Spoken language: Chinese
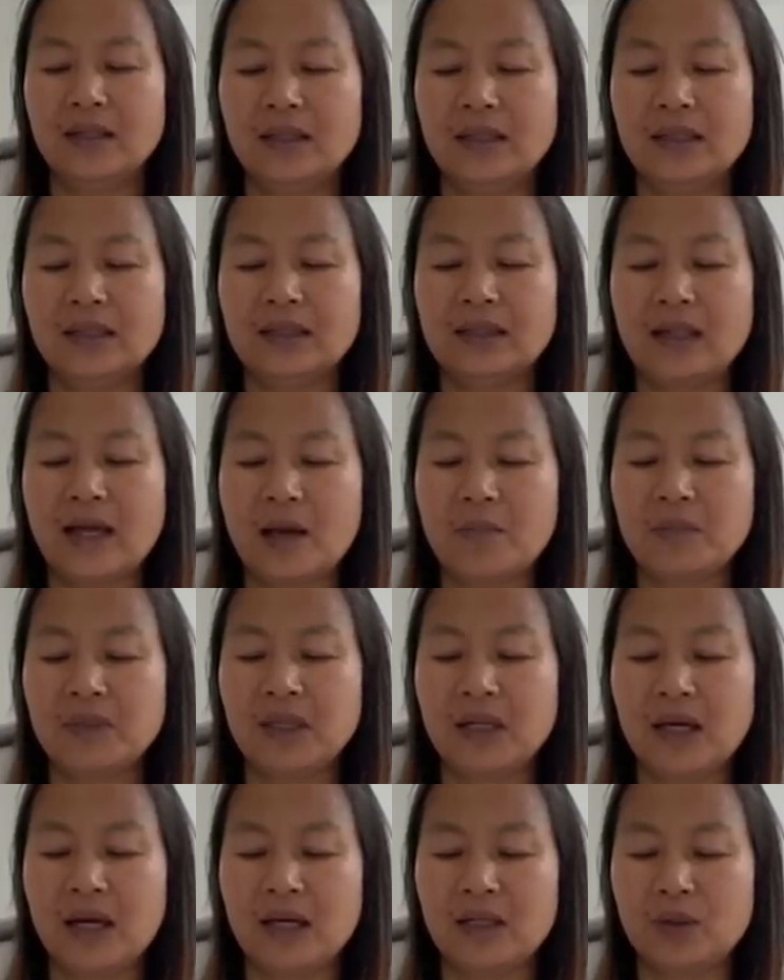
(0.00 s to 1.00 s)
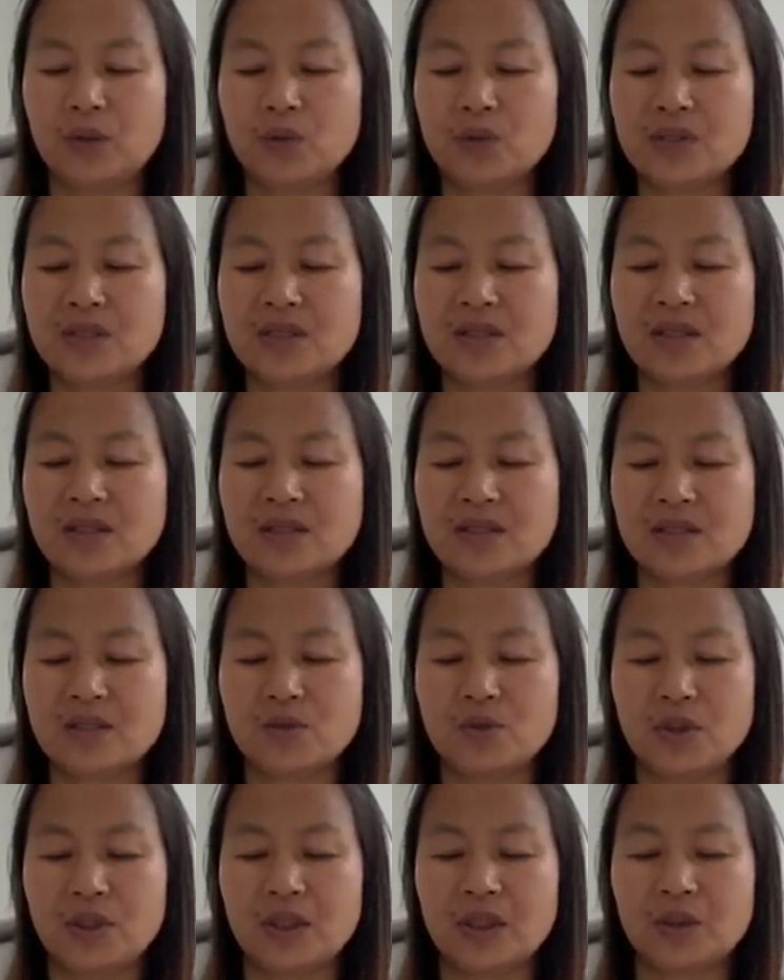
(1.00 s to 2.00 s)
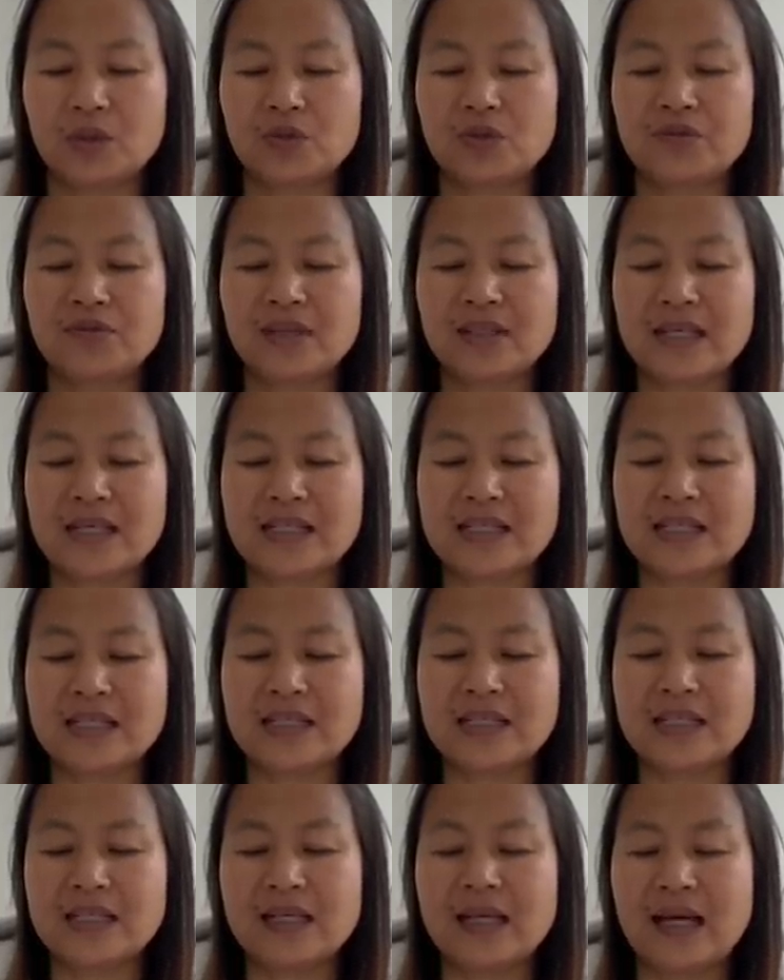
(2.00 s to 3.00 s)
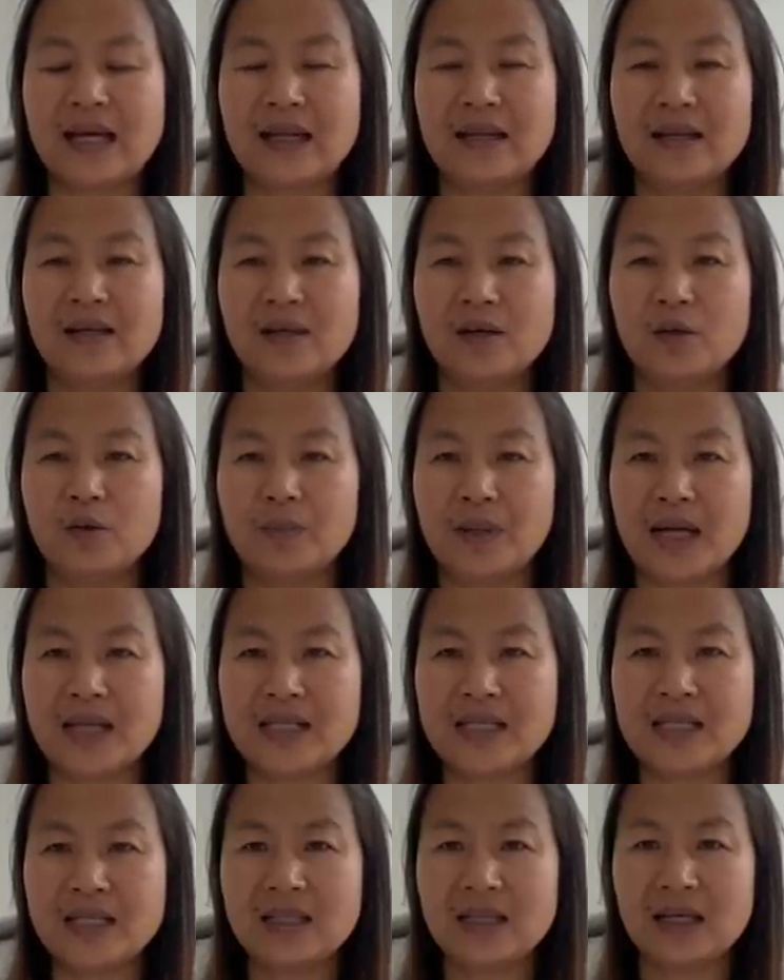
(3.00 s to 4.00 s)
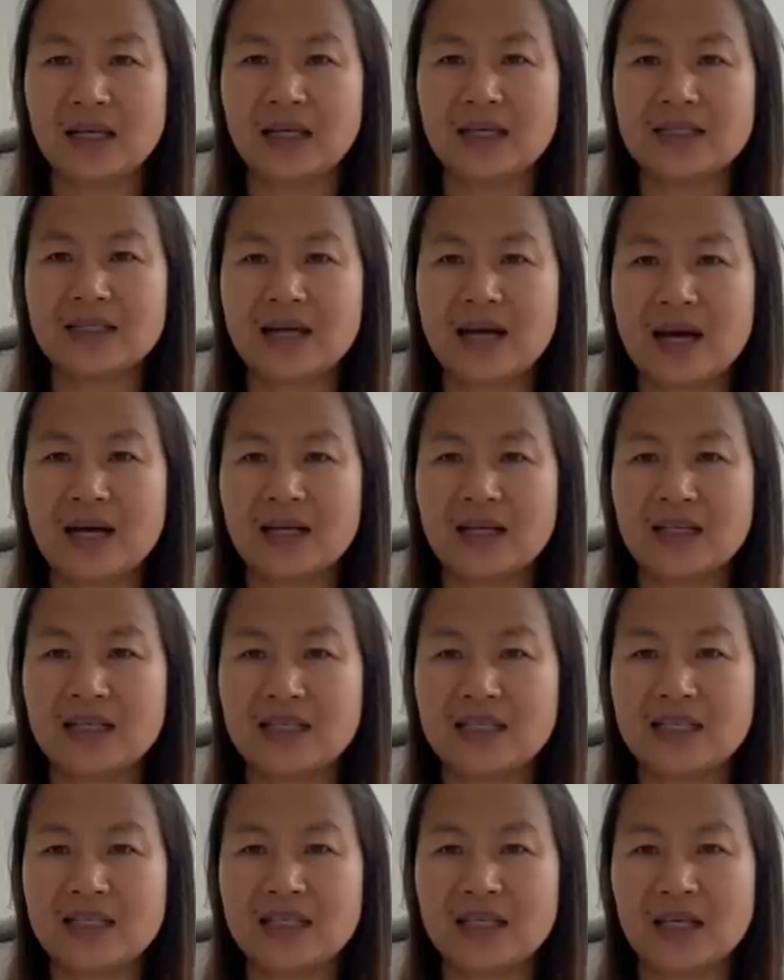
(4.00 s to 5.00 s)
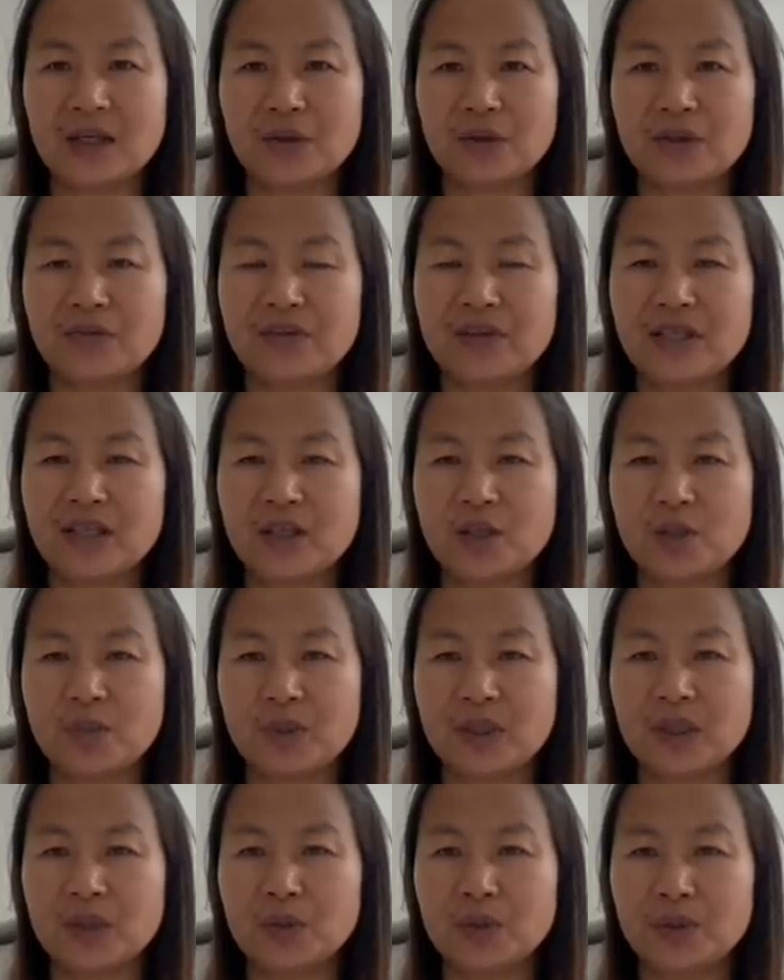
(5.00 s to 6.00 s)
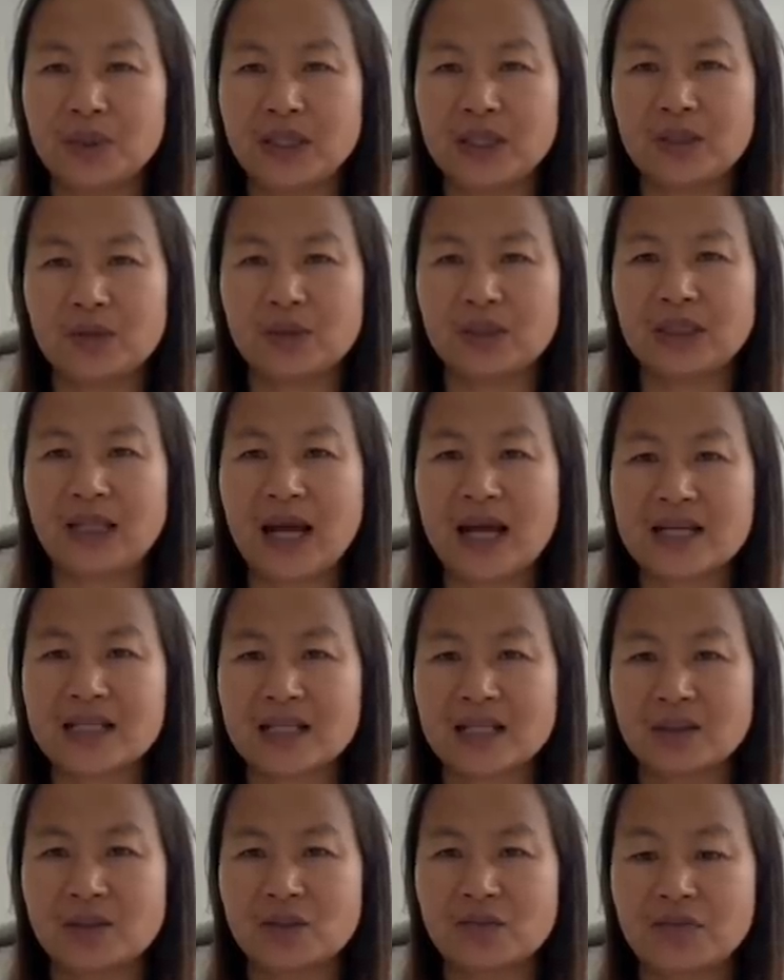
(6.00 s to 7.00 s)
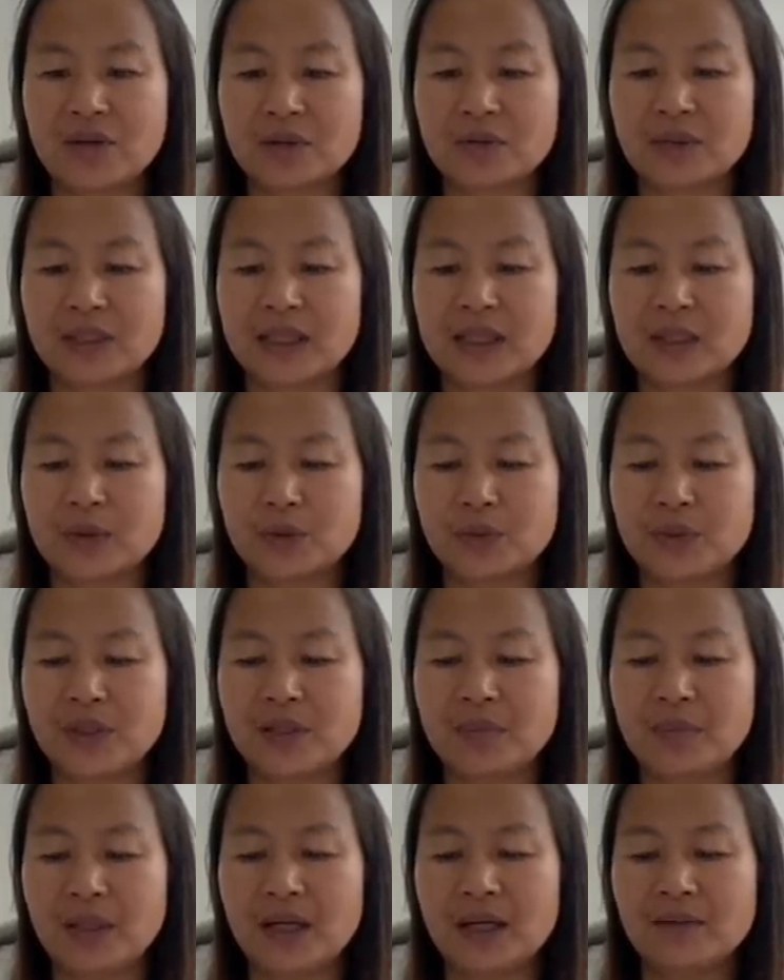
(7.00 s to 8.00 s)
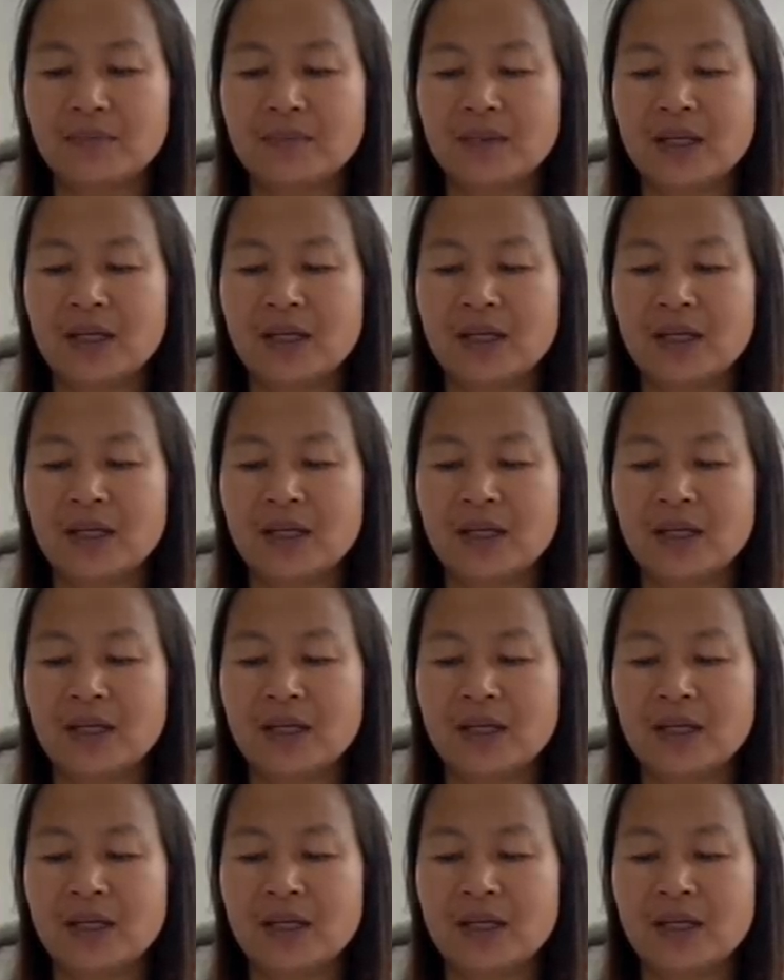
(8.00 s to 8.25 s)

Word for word: 他们的很多私生子女呢，都是放在新西兰。我们还记得，在二零一七年有一个非常有名的录音，就是大舌头放出来那个录音吗？